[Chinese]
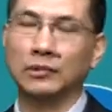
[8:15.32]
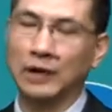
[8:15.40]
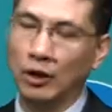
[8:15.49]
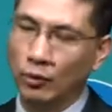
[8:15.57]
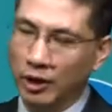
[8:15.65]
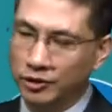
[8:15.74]

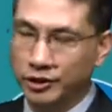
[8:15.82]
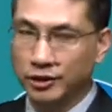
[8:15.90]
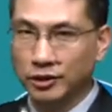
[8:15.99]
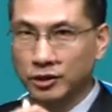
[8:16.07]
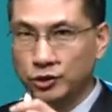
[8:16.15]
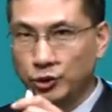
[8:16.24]
那我要制
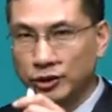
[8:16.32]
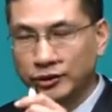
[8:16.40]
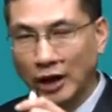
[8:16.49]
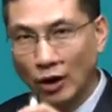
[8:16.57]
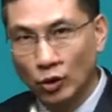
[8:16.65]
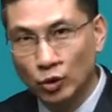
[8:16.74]
定与
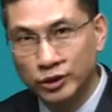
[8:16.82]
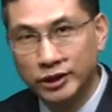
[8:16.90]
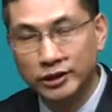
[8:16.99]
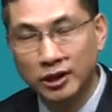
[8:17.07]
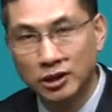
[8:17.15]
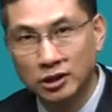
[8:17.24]
导入
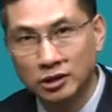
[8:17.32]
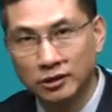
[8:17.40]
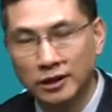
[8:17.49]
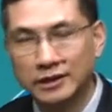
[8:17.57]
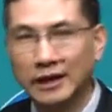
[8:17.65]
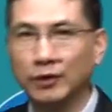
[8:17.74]
期相适合
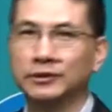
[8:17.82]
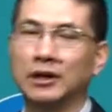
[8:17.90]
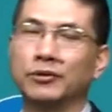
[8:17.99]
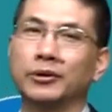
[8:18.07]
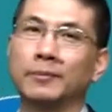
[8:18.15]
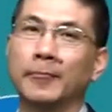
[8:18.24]
的财务
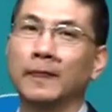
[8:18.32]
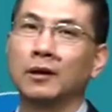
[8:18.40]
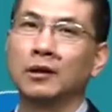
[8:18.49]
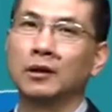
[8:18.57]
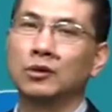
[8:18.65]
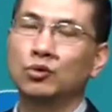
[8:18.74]
战略。
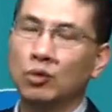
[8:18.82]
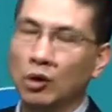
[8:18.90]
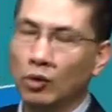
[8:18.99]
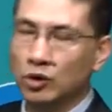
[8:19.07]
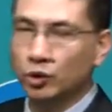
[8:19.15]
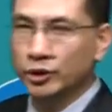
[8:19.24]
如果
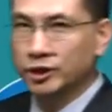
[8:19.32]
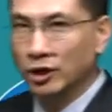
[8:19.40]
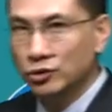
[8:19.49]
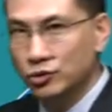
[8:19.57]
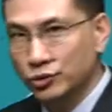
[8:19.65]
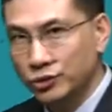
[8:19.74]
我处于
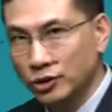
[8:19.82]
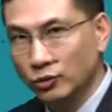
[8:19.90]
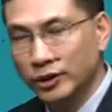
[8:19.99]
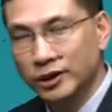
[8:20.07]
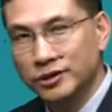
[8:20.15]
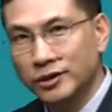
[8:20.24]
成熟期，
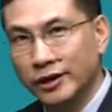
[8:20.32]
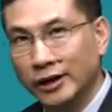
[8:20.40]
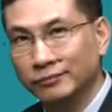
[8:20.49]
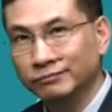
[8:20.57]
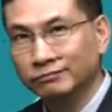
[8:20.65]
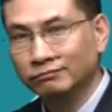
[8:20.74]
我这个企
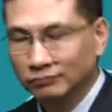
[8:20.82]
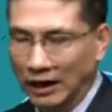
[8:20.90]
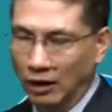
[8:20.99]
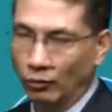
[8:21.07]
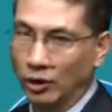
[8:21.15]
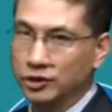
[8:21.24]
业。
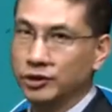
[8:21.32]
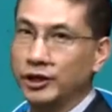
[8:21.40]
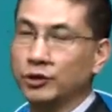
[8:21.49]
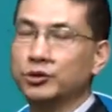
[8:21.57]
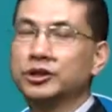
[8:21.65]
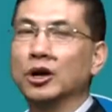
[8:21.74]
那我要制
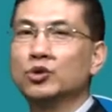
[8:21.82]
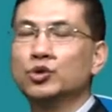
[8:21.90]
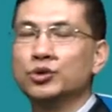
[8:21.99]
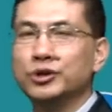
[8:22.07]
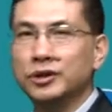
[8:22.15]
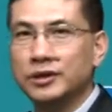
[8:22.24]
定与成
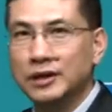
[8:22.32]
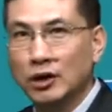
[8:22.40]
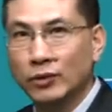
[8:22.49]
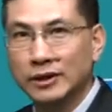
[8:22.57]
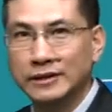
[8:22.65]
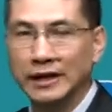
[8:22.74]
熟期
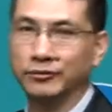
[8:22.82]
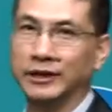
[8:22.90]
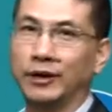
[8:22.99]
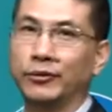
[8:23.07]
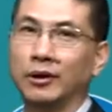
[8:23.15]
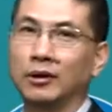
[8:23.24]
相关的财务
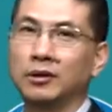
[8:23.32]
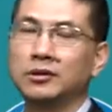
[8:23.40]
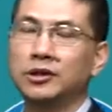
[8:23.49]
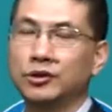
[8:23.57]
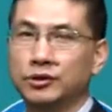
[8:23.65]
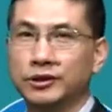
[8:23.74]
战略，
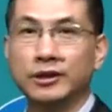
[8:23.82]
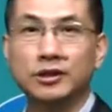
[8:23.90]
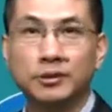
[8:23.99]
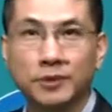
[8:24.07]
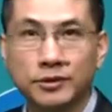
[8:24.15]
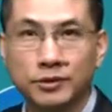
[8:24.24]
这就是这个
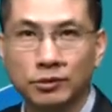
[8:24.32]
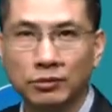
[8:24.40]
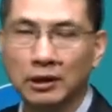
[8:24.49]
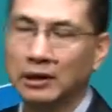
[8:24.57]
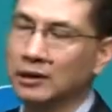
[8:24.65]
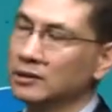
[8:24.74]
基本思
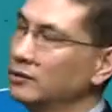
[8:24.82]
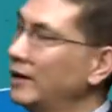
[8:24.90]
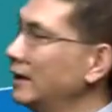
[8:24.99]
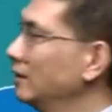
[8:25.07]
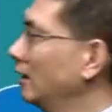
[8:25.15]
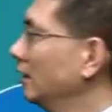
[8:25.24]
路。此
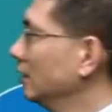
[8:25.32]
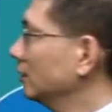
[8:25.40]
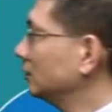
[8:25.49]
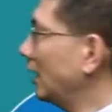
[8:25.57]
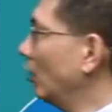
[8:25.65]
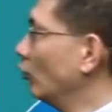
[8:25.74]
外呢，
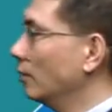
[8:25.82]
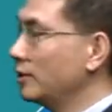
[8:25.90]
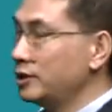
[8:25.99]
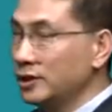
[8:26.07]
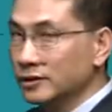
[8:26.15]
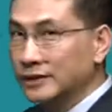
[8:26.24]
当我
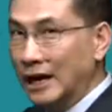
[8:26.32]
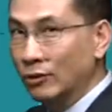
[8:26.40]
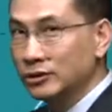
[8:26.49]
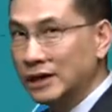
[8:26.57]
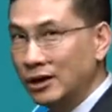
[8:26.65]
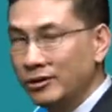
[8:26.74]
们制定财
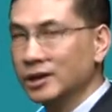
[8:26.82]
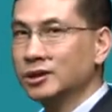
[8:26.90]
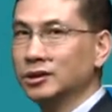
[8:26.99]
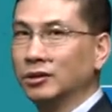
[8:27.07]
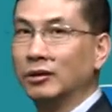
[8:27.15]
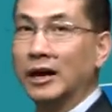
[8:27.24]
务战略的
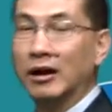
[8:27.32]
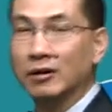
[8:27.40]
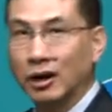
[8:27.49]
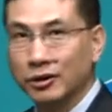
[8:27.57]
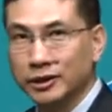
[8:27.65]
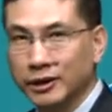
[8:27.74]
时候，还要
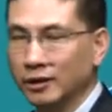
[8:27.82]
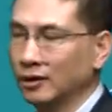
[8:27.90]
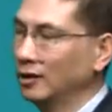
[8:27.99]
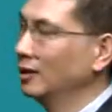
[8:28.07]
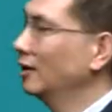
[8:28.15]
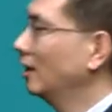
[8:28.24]
考虑谁？
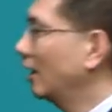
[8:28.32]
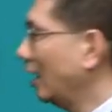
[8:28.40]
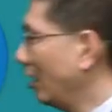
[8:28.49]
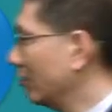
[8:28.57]
还